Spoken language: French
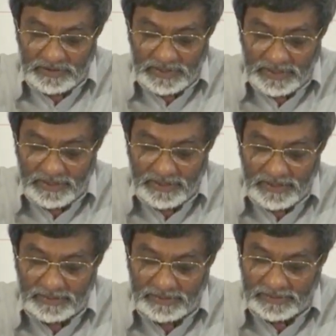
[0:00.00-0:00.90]
Je sais
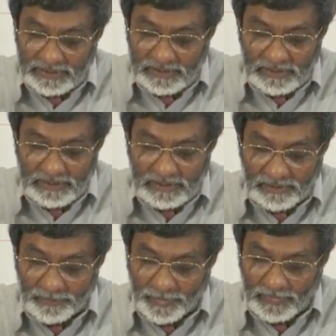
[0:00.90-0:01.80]
qu'il est
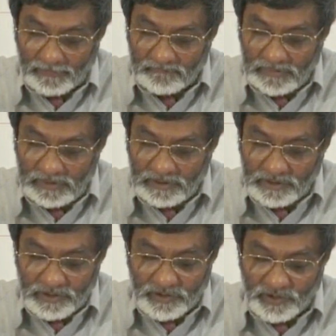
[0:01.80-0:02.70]
éternel,
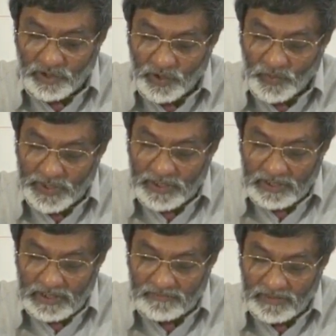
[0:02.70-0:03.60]

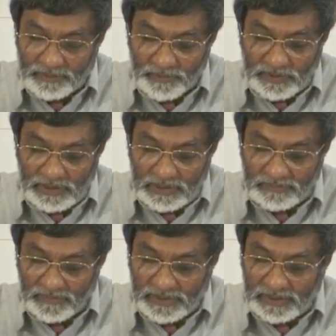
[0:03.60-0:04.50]
celui qui va me
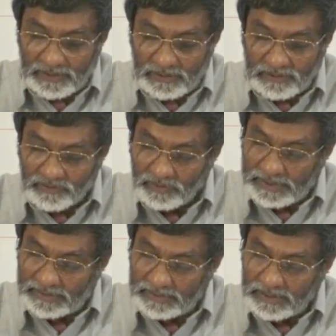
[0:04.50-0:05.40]
délivrer
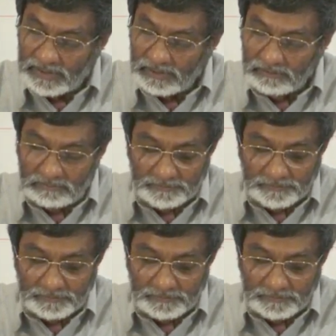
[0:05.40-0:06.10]
sur la terre.